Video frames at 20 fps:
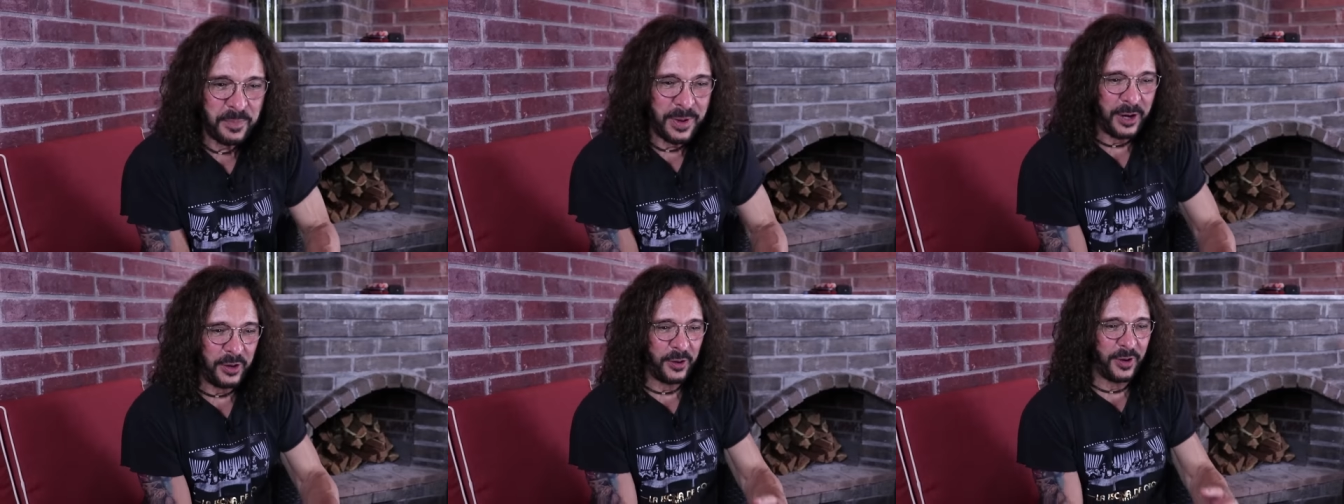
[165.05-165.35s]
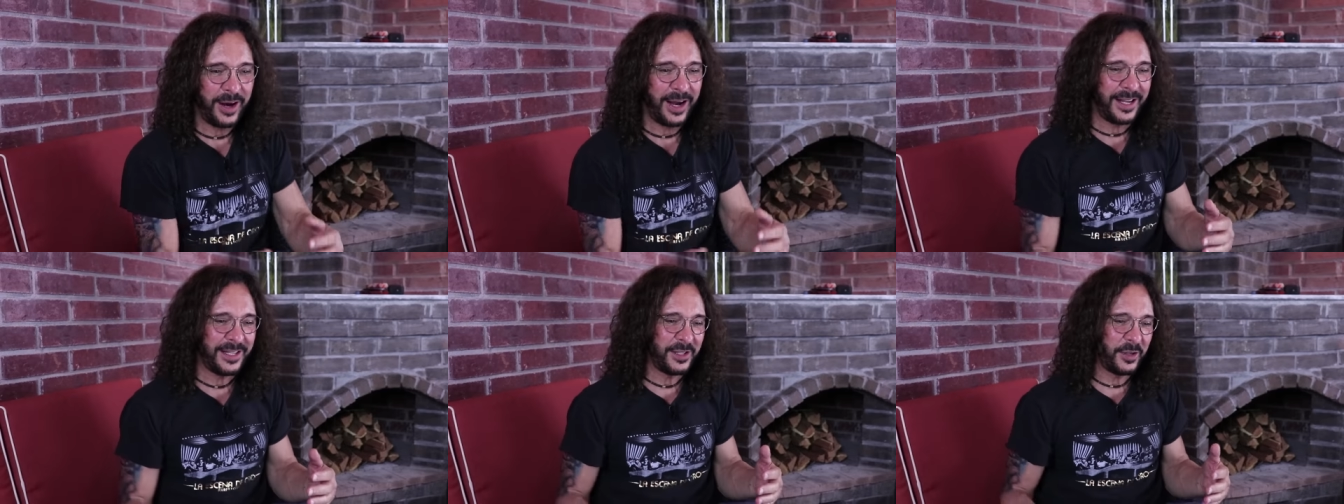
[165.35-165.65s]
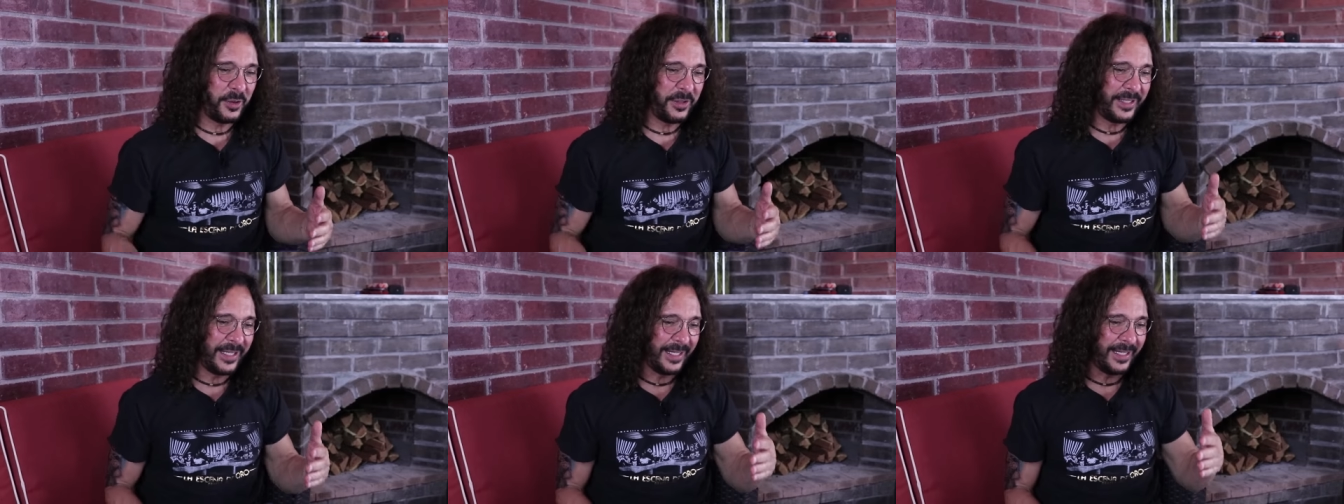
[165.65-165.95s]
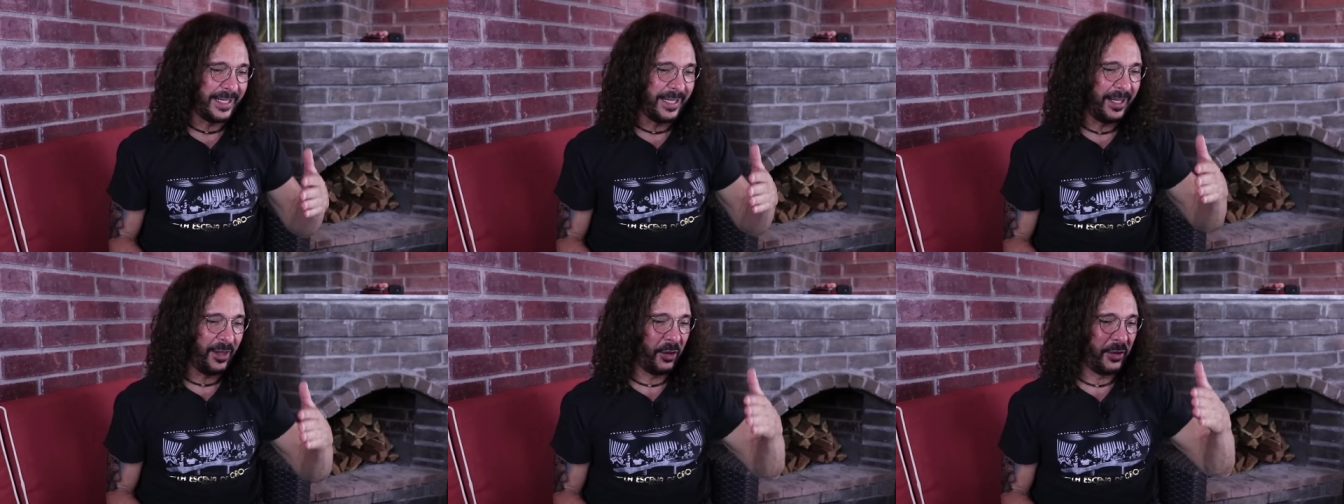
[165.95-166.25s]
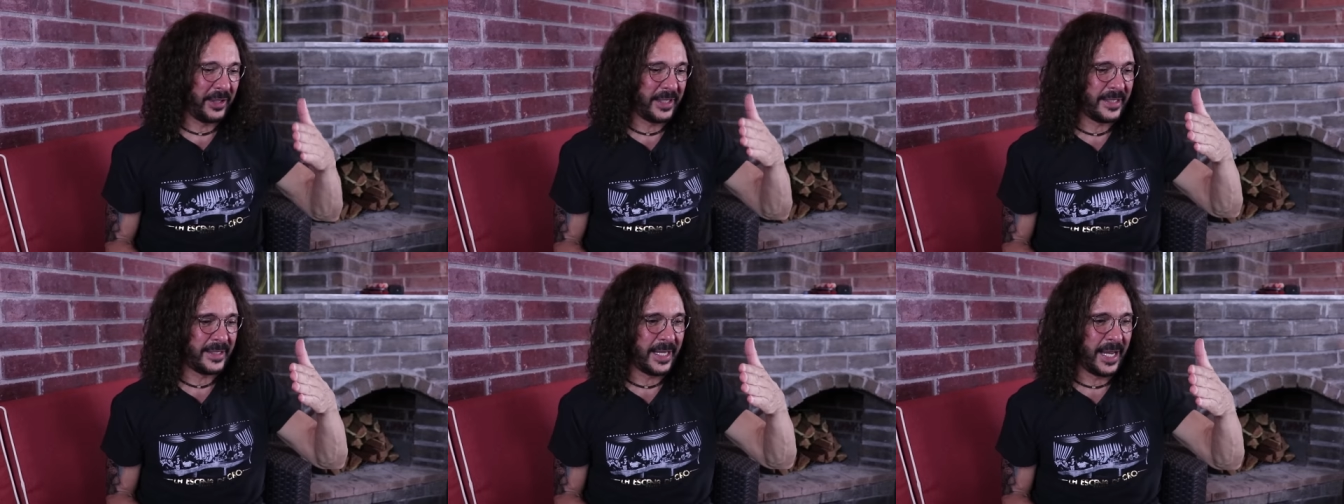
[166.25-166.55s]
Pero haz de cuenta que
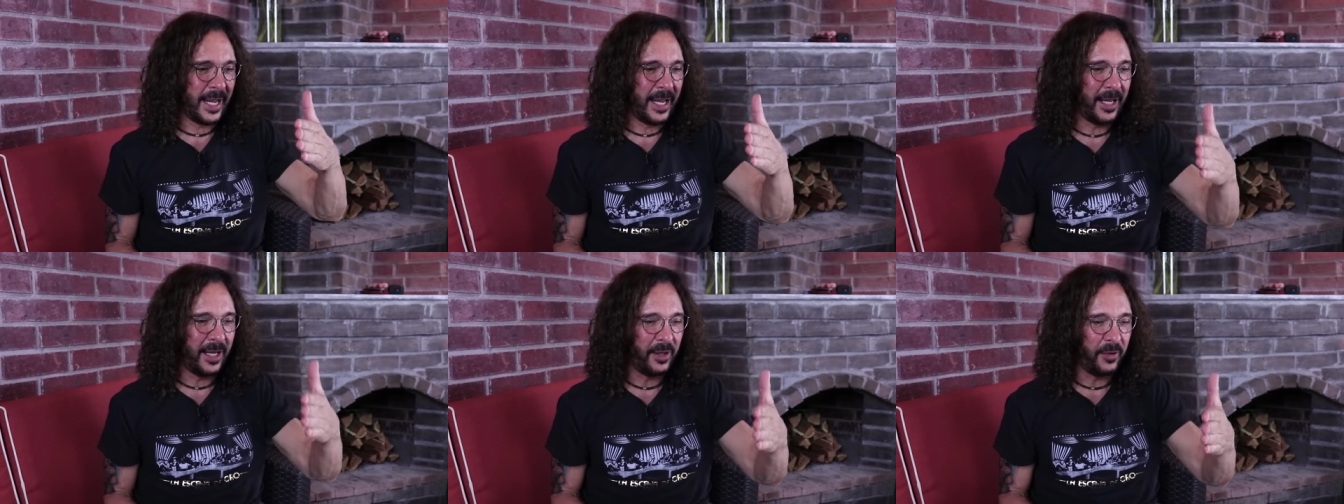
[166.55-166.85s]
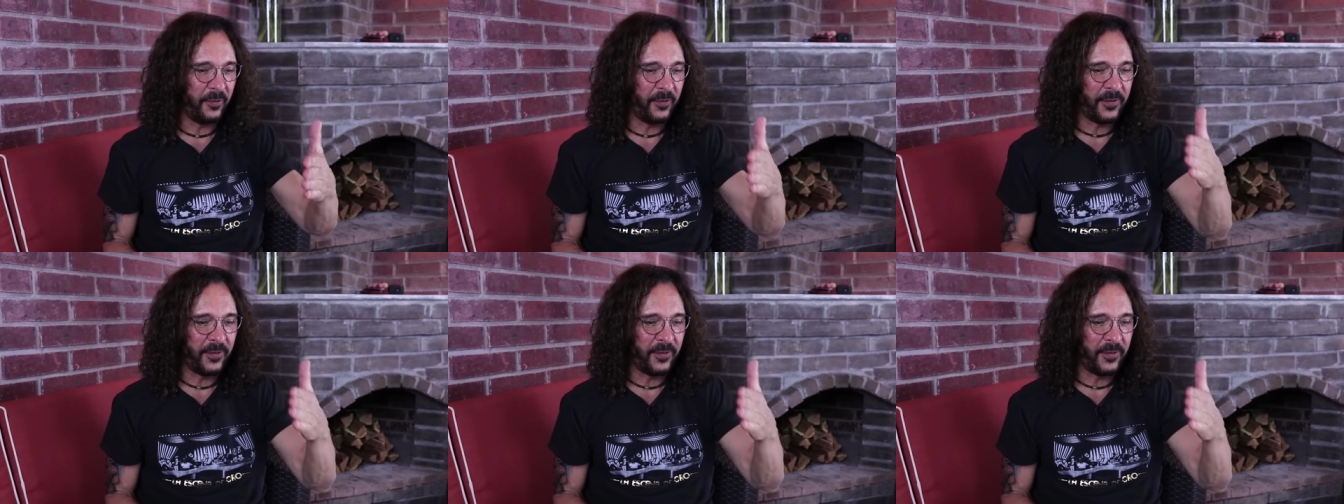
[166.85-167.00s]
donde está